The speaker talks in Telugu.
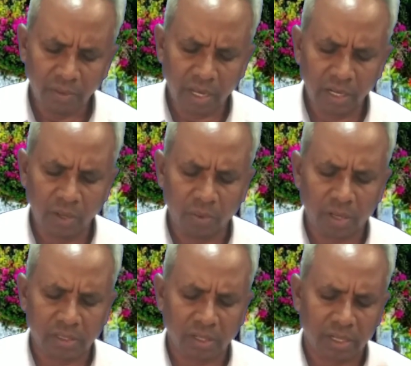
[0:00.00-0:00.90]
వారిలో
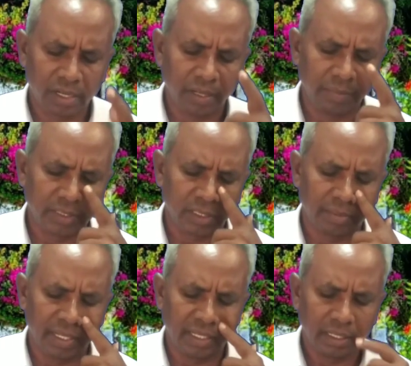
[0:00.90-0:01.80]
ఒక్కొక్కరి
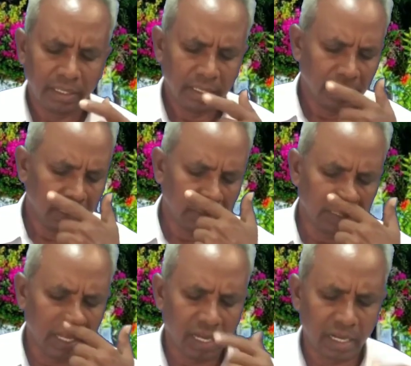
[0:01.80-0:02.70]
నిమిత్తమై
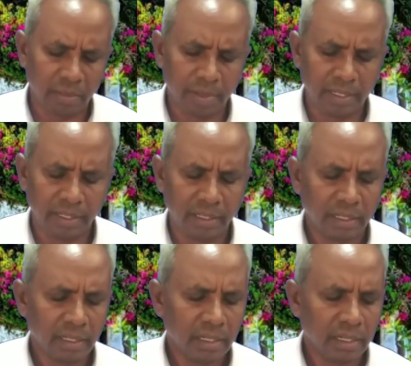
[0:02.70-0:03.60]
దహన బలి
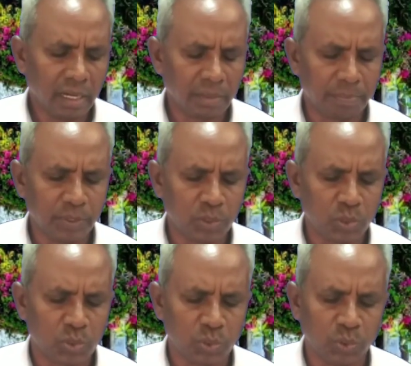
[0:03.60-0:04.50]

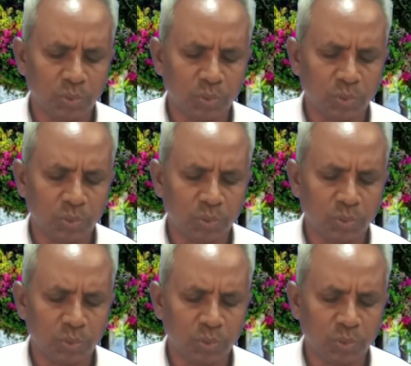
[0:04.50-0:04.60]
అర్పించుచూ